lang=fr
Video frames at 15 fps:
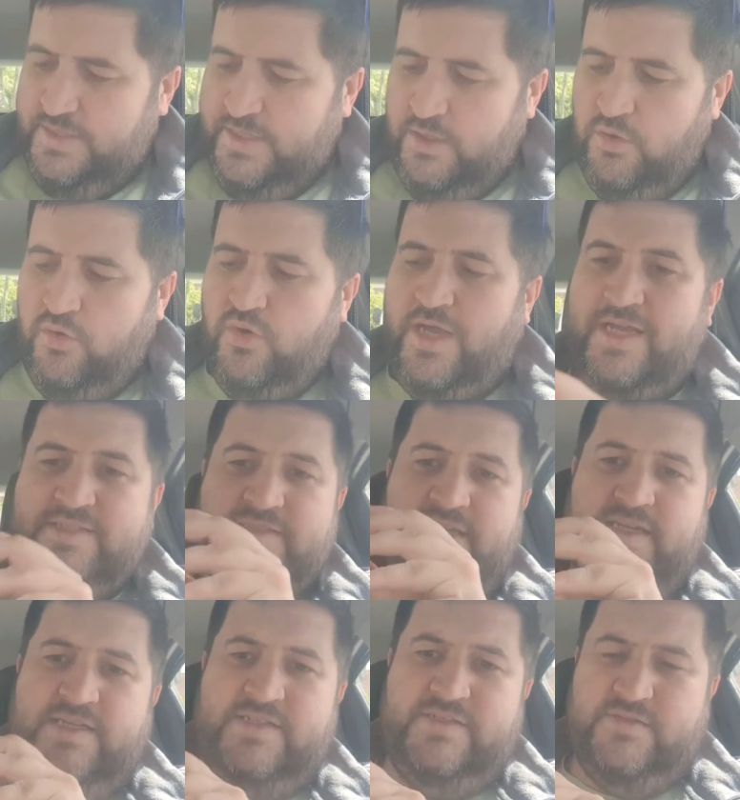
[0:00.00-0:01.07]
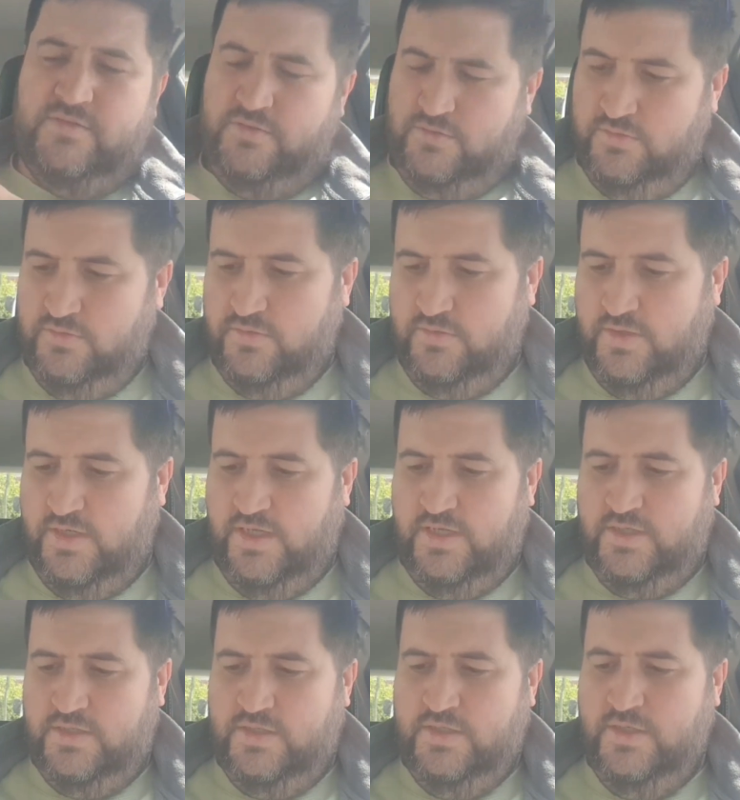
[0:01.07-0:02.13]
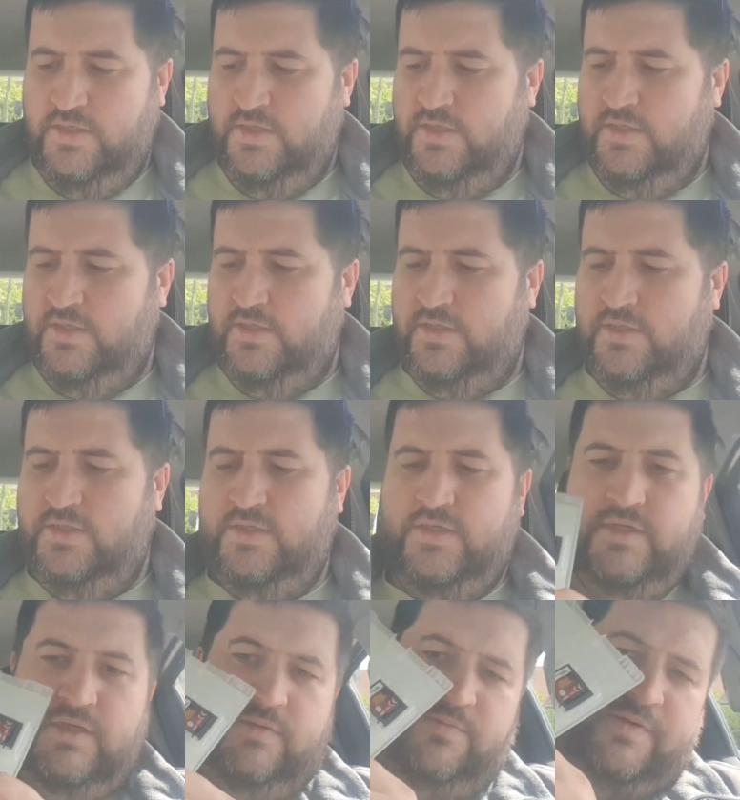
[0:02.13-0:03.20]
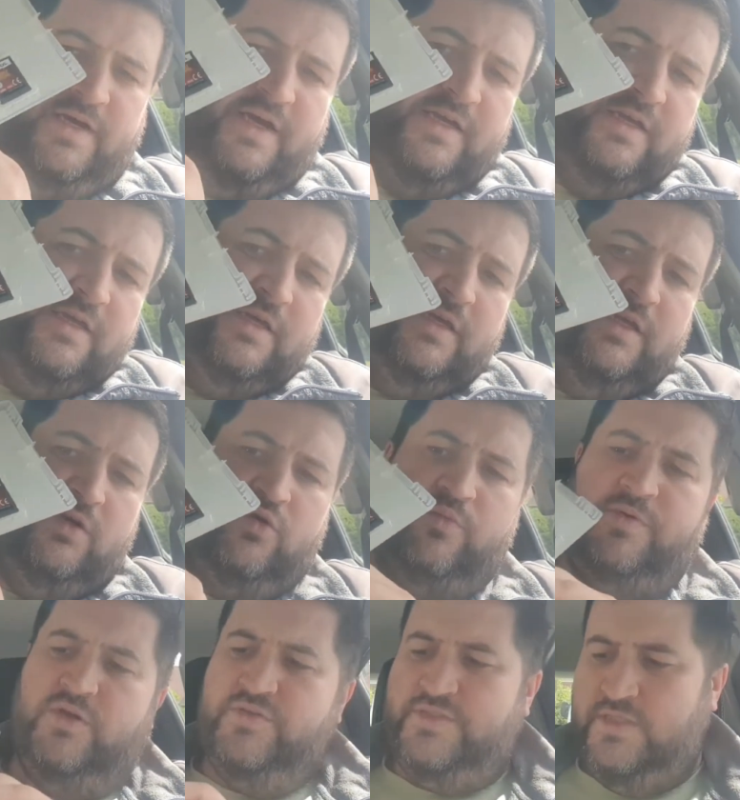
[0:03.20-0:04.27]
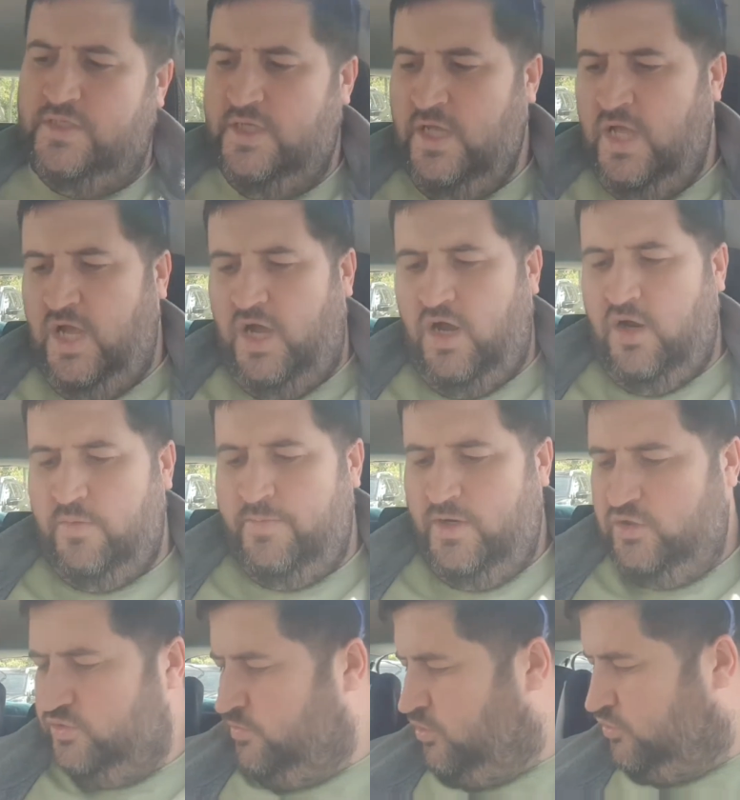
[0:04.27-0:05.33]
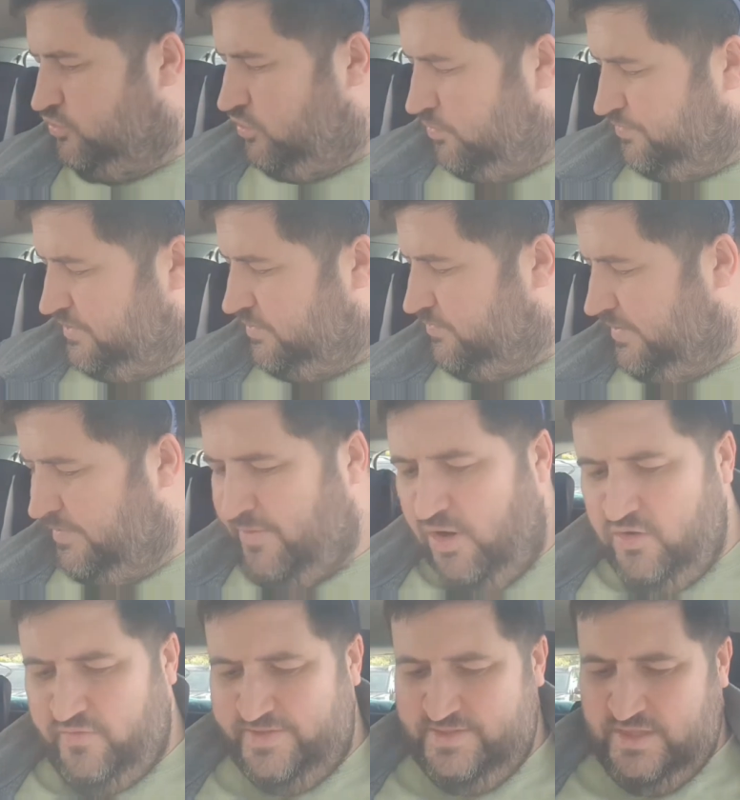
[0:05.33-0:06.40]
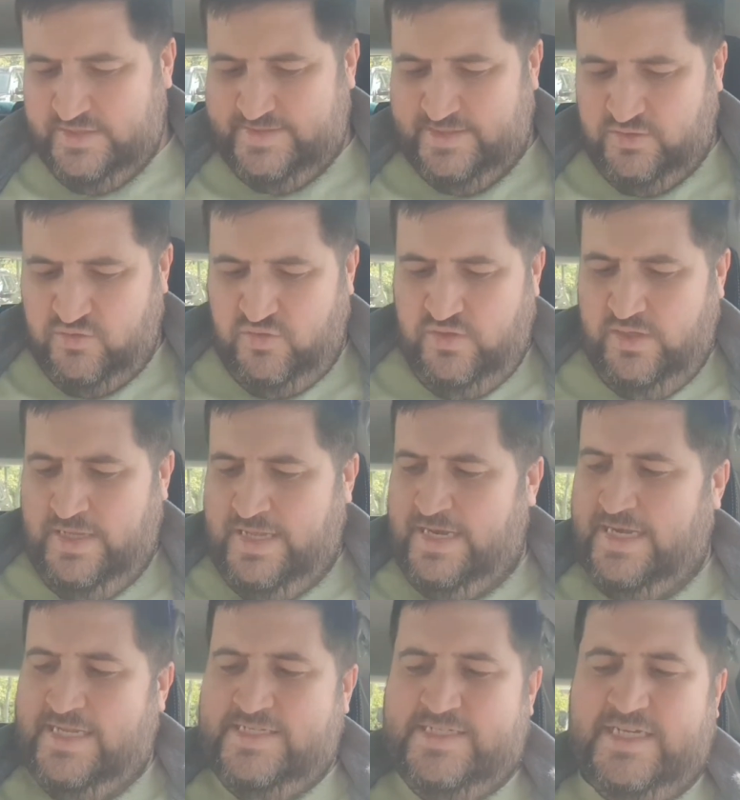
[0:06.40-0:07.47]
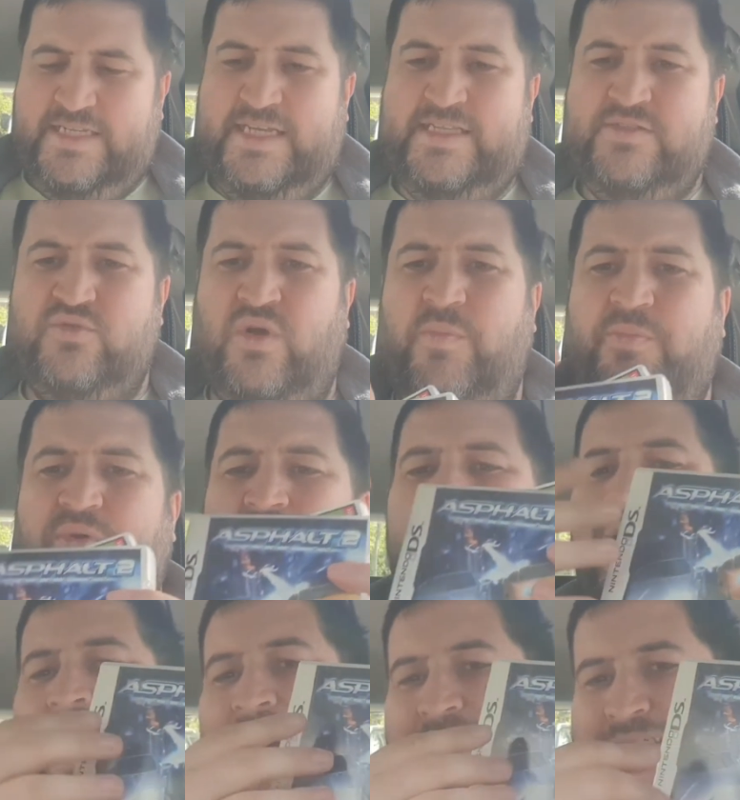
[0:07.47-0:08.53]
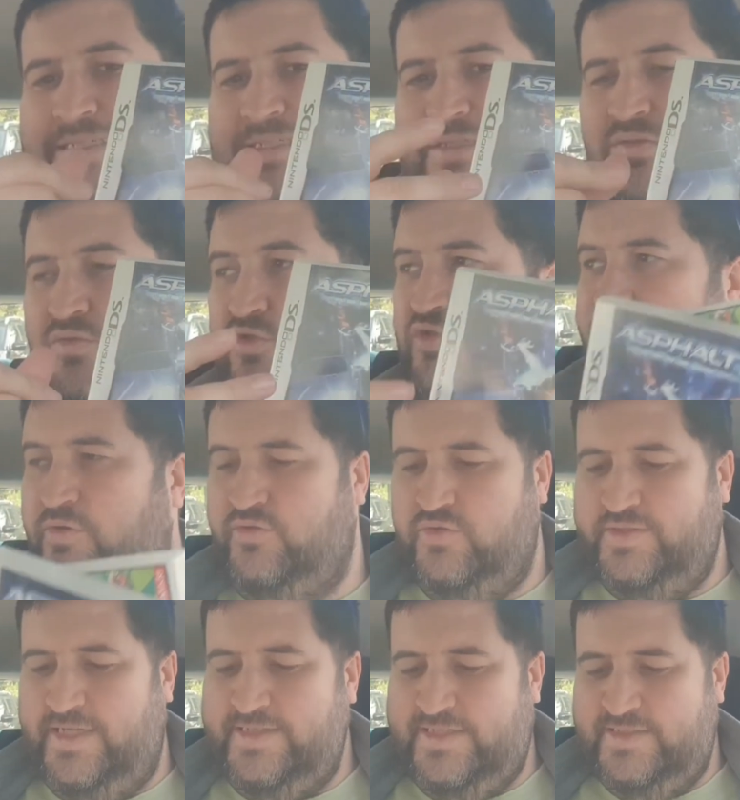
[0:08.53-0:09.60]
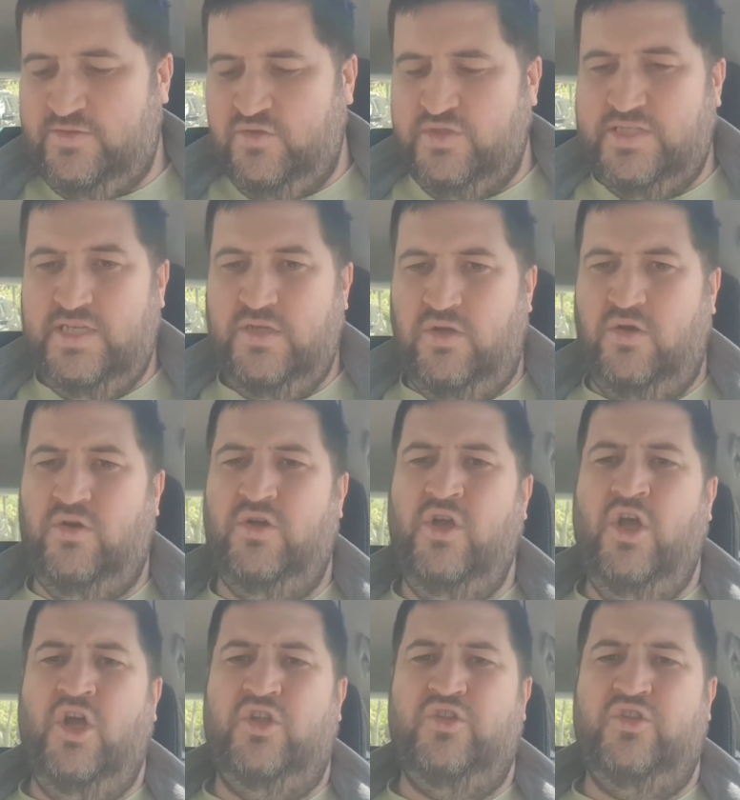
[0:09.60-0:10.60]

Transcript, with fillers: Et le Astérix. Voilà. Pareil, il est complet aussi. Alors malheureusement le seul petit bémol on va dire c'est que les jaquettes sont un peu grasses. Donc je pense que ça a été stocké en,